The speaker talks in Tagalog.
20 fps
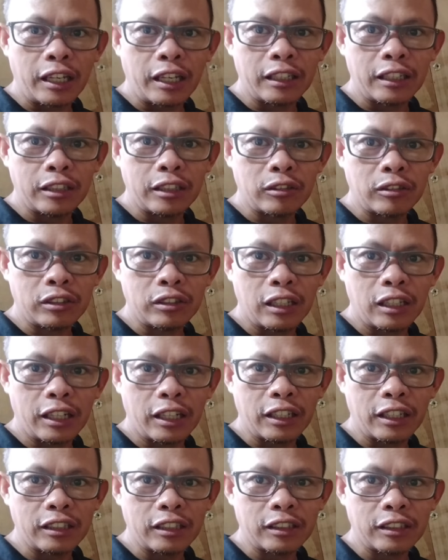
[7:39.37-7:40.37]
and ito
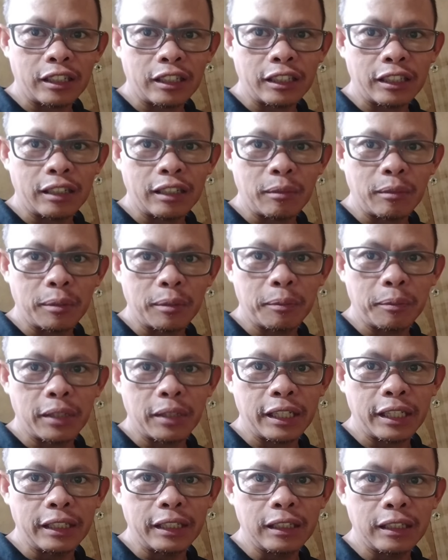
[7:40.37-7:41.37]
sila nag-start na, na
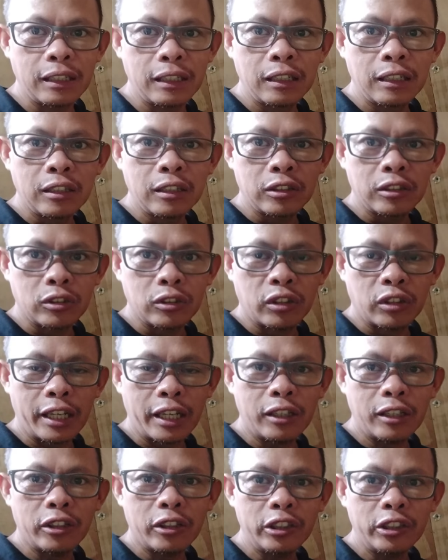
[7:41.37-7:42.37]
mag-breed. So
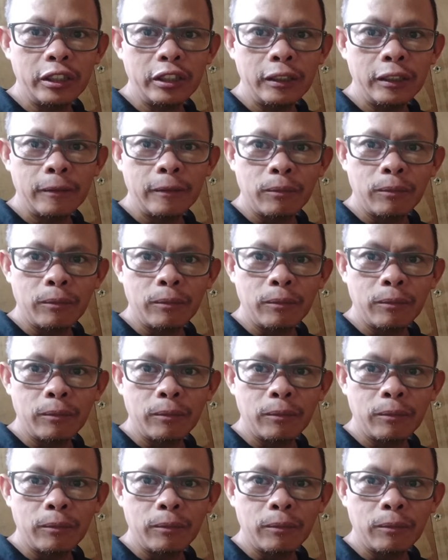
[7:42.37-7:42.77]
ngayon,